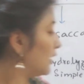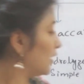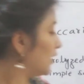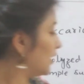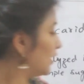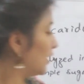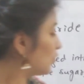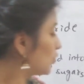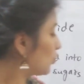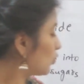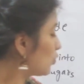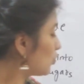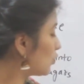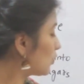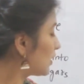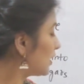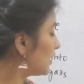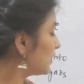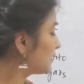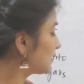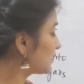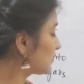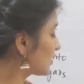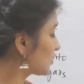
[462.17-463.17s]
इन दोनों
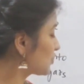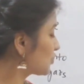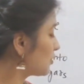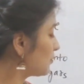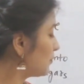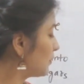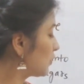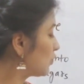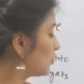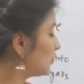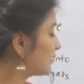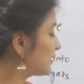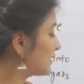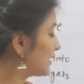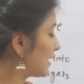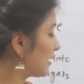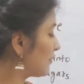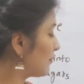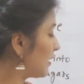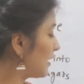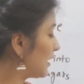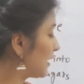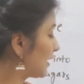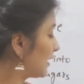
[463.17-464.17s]
का स्ट्रक्चर बिल्कुल
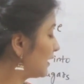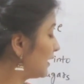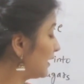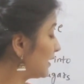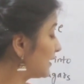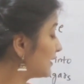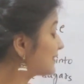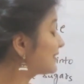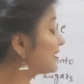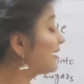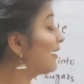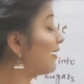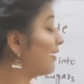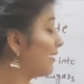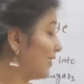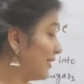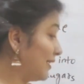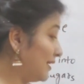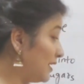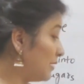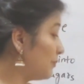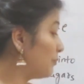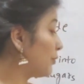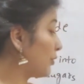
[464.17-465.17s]
सेम है लेकिन इट इज़
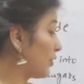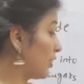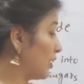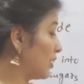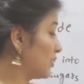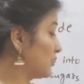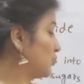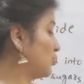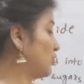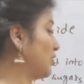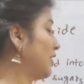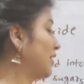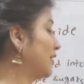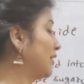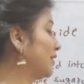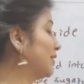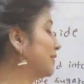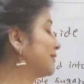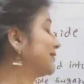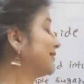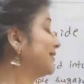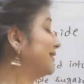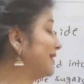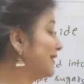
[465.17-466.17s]
हाईली ब्रांच्ड एंड
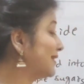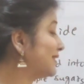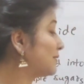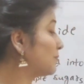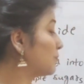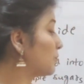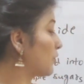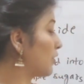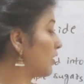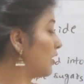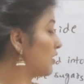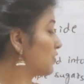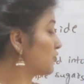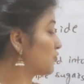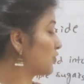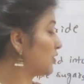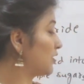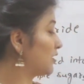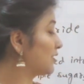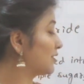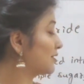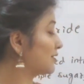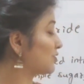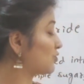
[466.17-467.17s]
इट इज़ लेस ब्रांच
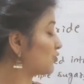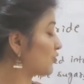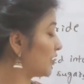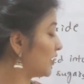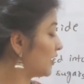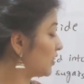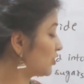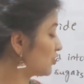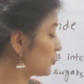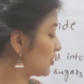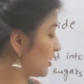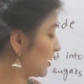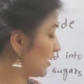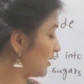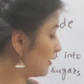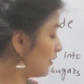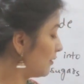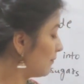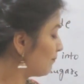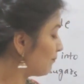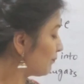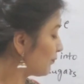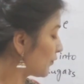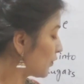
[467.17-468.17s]
इट इज़ स्ट्रेट चेन
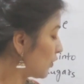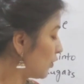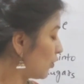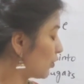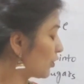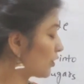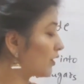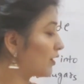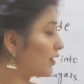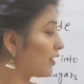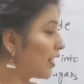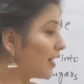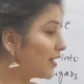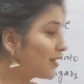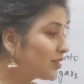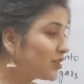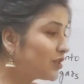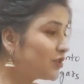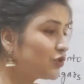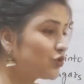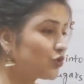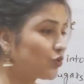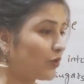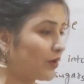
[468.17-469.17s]
और
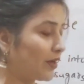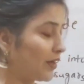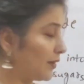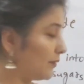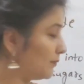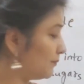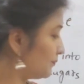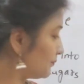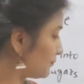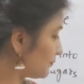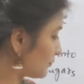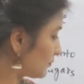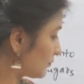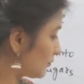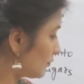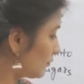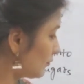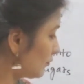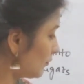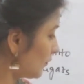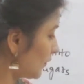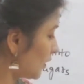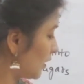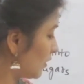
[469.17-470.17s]
काइटिन जो है
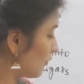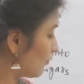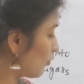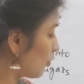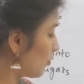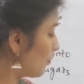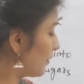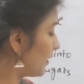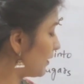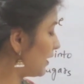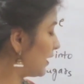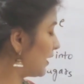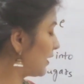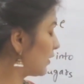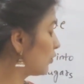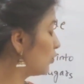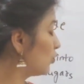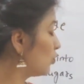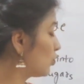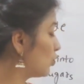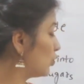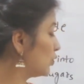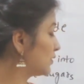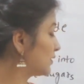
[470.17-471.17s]
वो भी एक
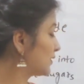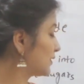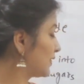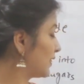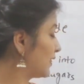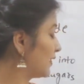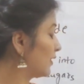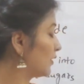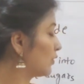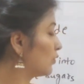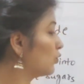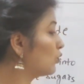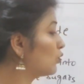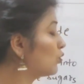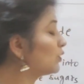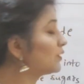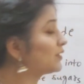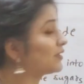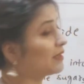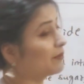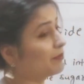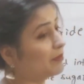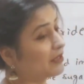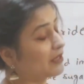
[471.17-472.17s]
ग्लूकोज से ग्लूकोज
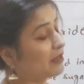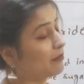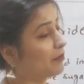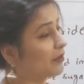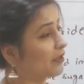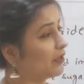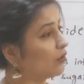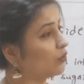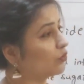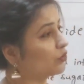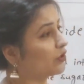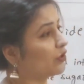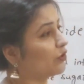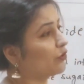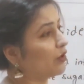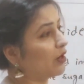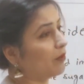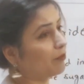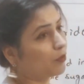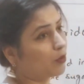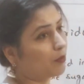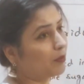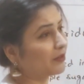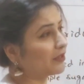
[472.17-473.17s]
से मिलके बना होता है और
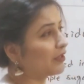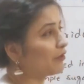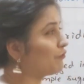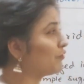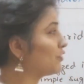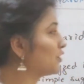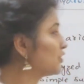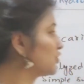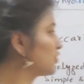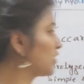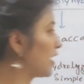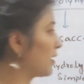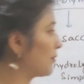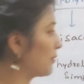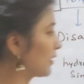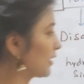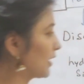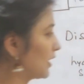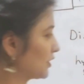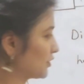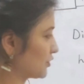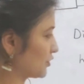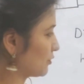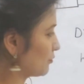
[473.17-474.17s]
आपको पता है फंजाई में
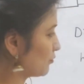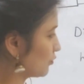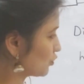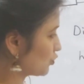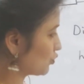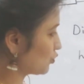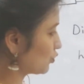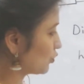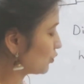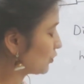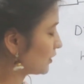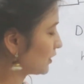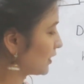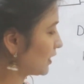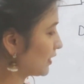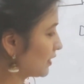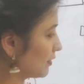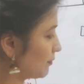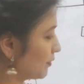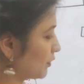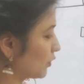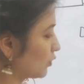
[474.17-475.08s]
काइटिन मौजूद होती है ये भी